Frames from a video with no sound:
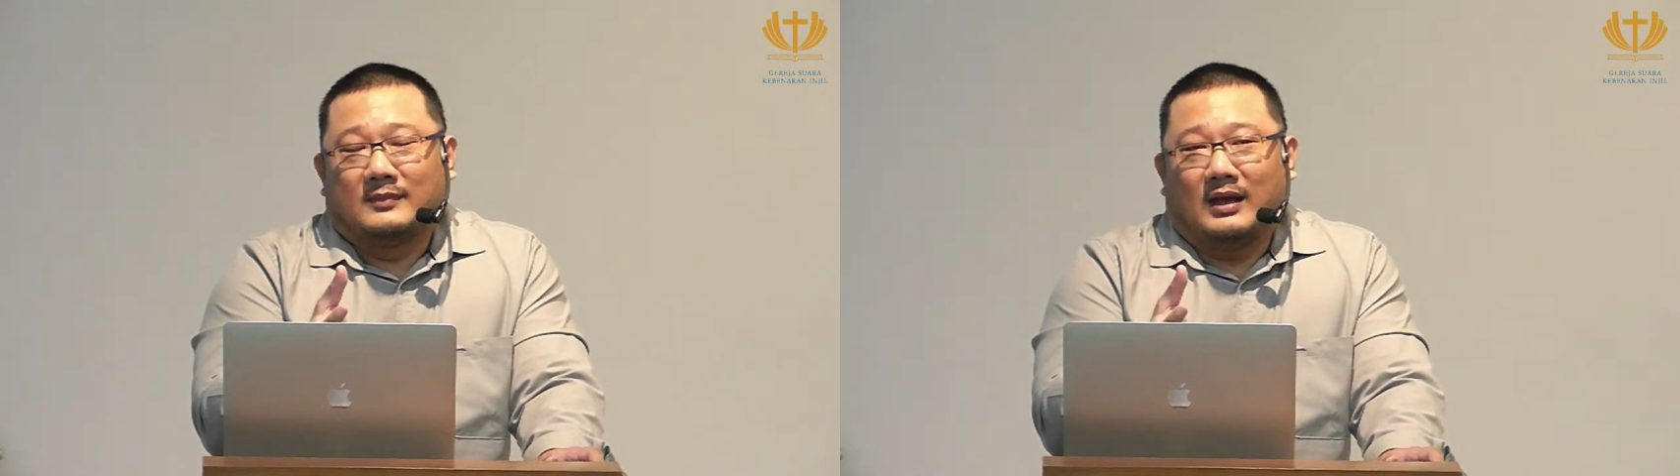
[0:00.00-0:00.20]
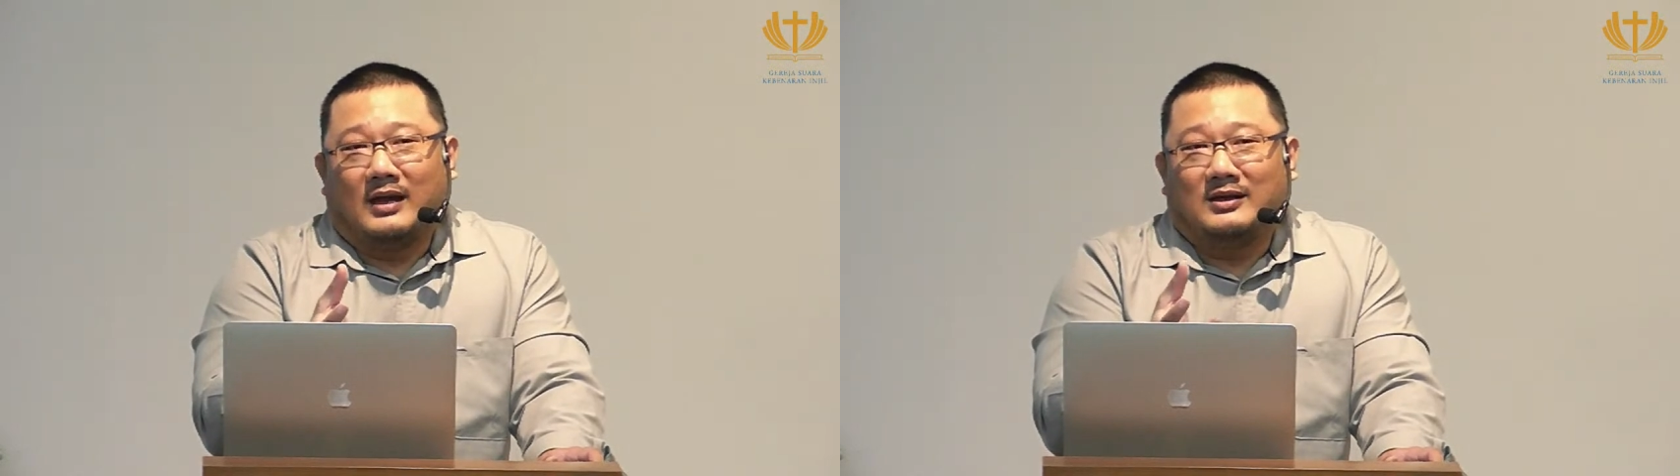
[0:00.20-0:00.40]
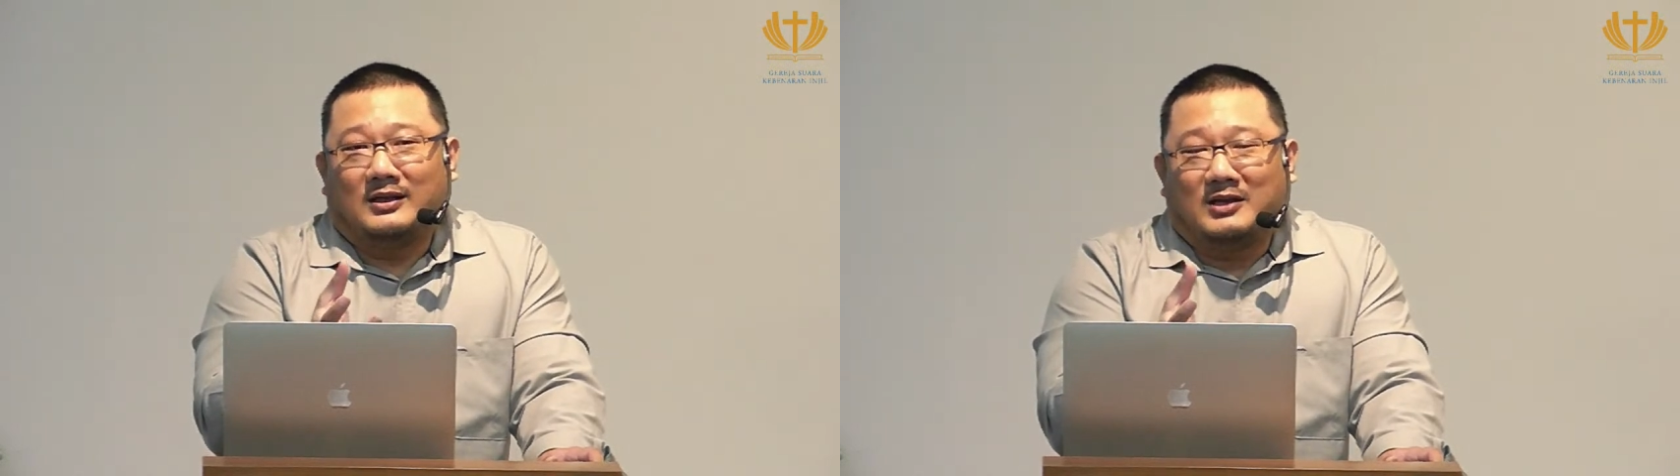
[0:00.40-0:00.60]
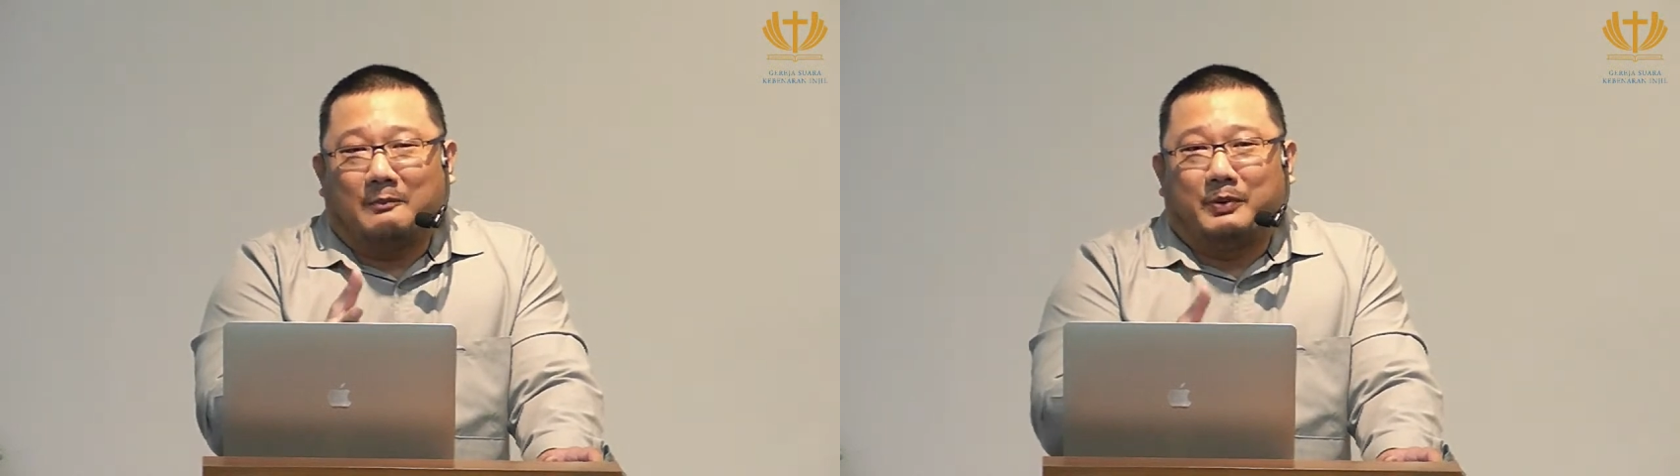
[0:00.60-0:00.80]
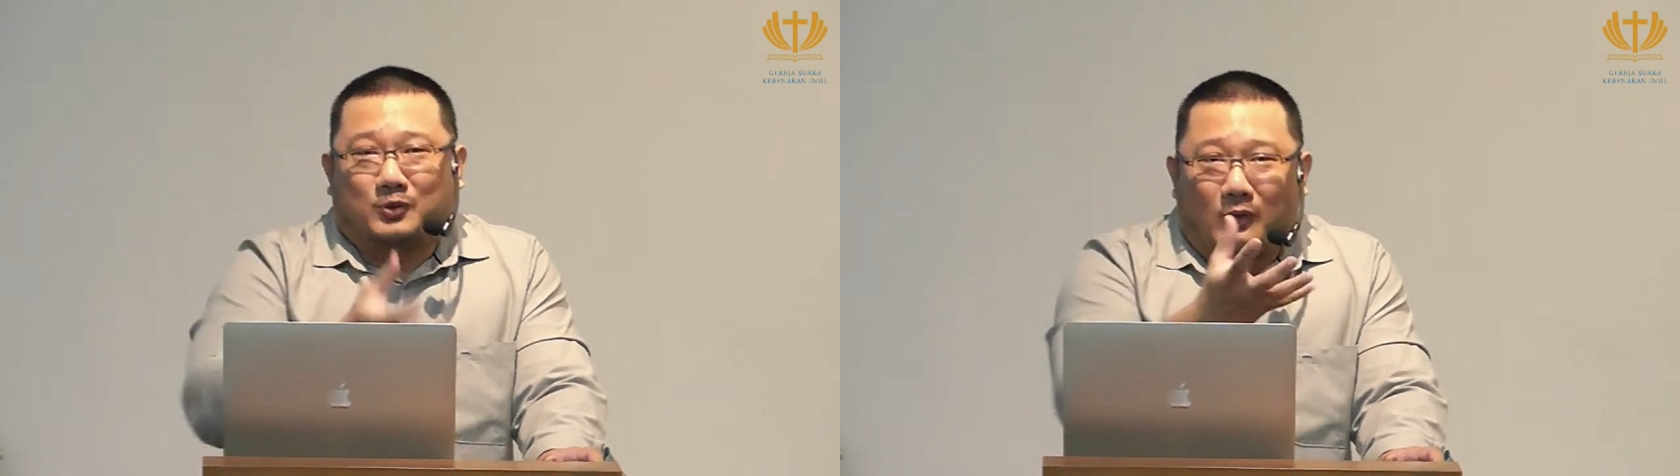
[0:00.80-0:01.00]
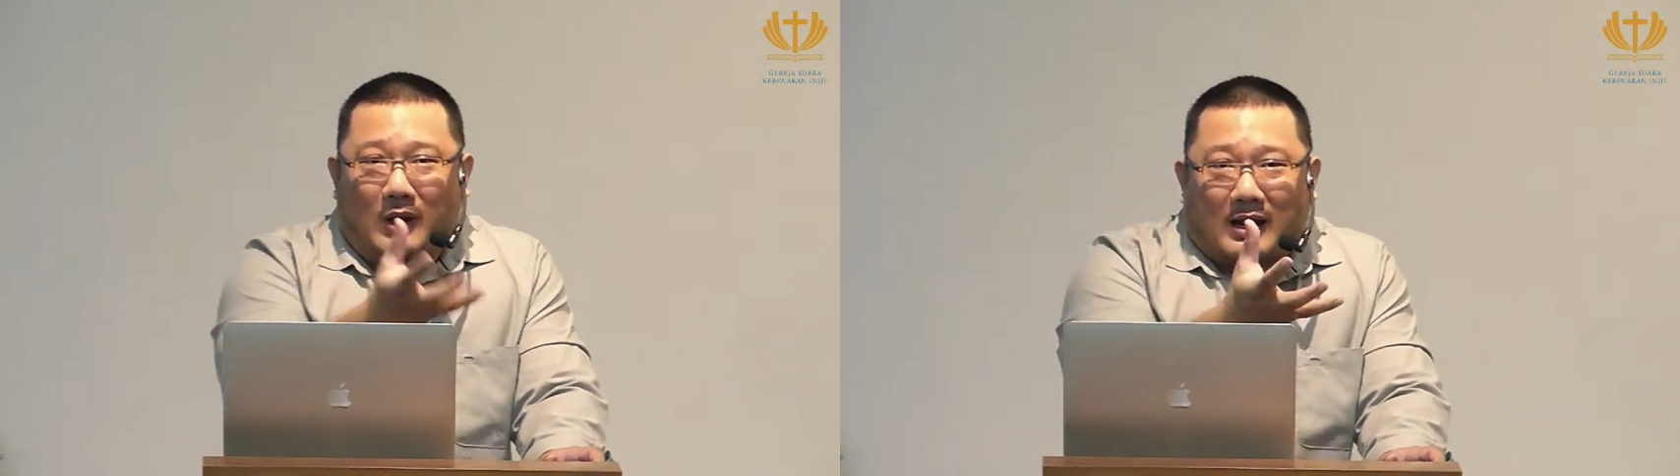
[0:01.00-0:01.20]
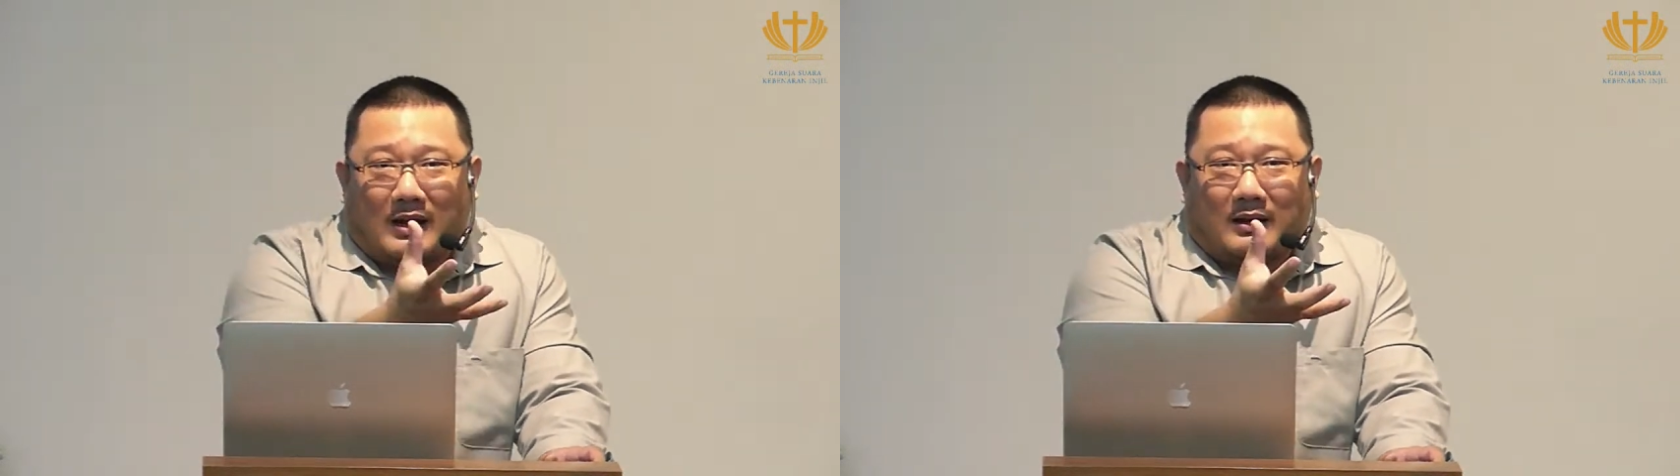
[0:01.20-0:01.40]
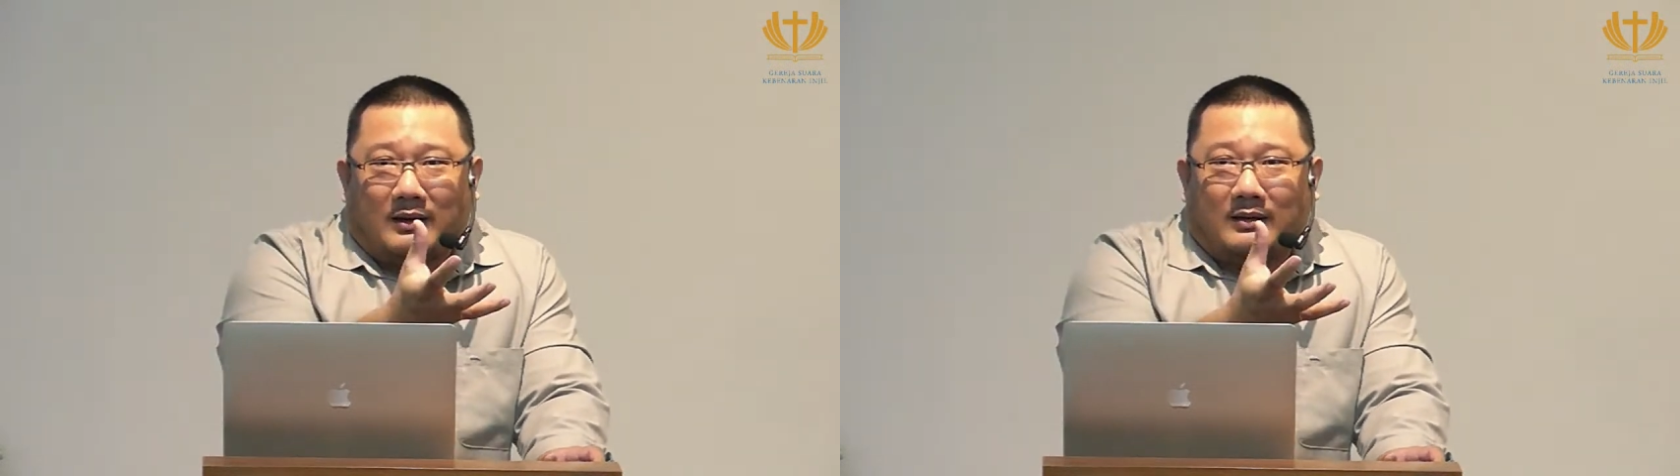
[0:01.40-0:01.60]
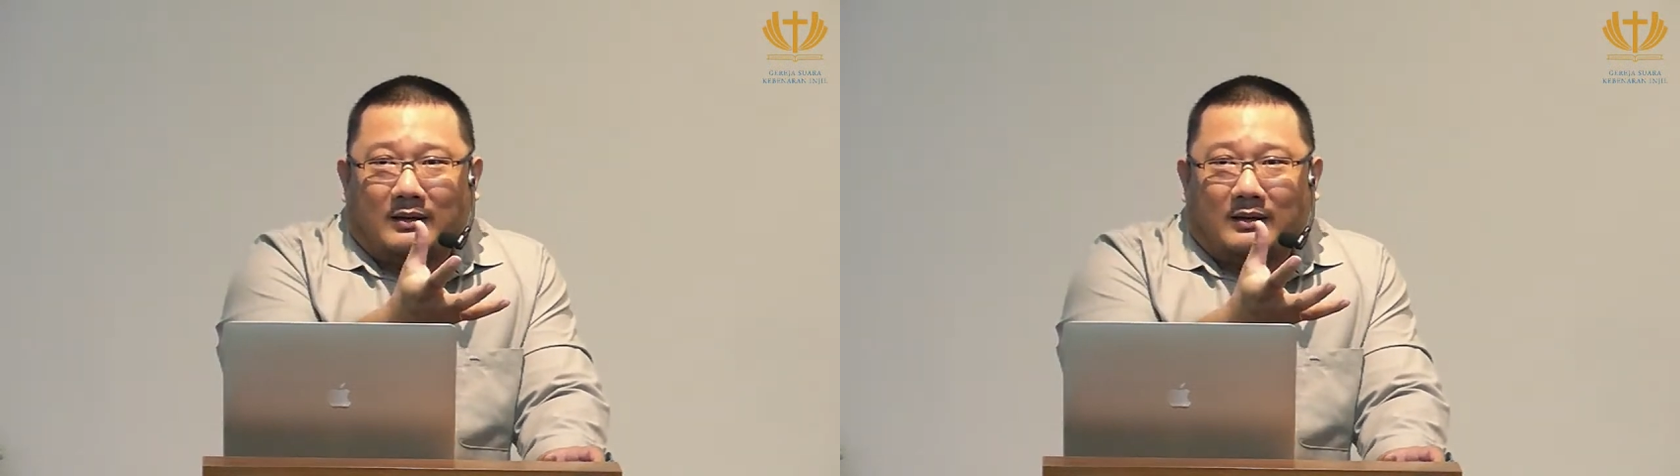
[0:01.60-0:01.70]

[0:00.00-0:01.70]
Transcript: Anda tidak berjuang